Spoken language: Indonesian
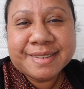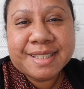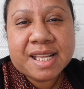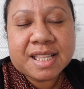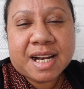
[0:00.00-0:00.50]

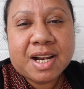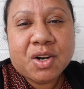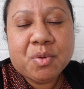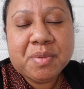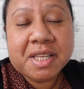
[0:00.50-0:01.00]
tidak
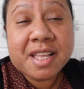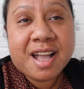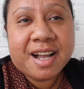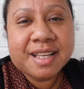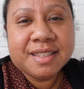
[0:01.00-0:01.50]
terlalu
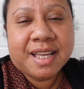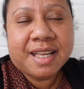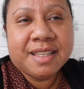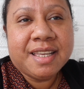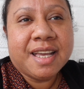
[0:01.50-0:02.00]
menyenangkan
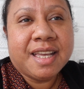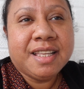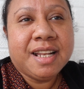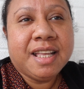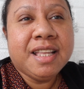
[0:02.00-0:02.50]
kan iya
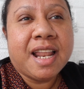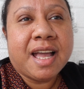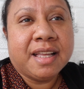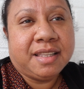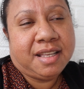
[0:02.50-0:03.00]
ini
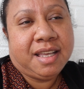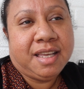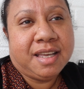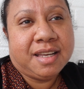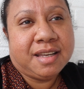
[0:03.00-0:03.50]
inilah
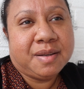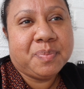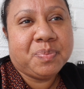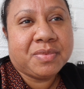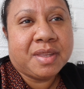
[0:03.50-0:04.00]
ini
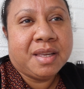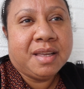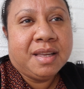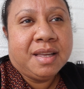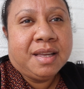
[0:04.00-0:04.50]
um,
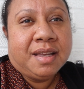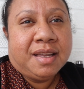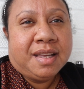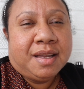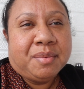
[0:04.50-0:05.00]

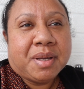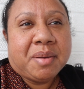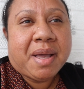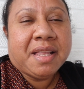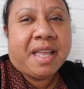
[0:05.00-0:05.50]

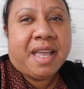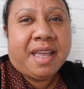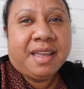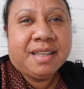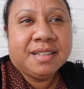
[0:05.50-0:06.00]
bagaimana
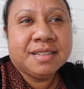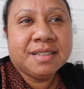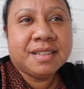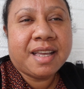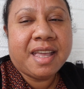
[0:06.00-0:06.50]
ya?
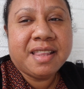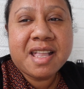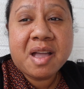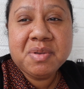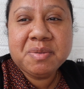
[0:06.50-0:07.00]
kayak
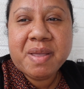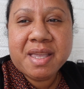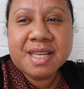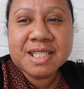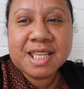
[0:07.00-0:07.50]
tidak habis
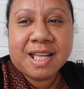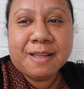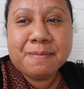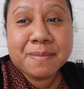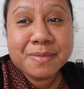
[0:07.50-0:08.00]
pikir sekali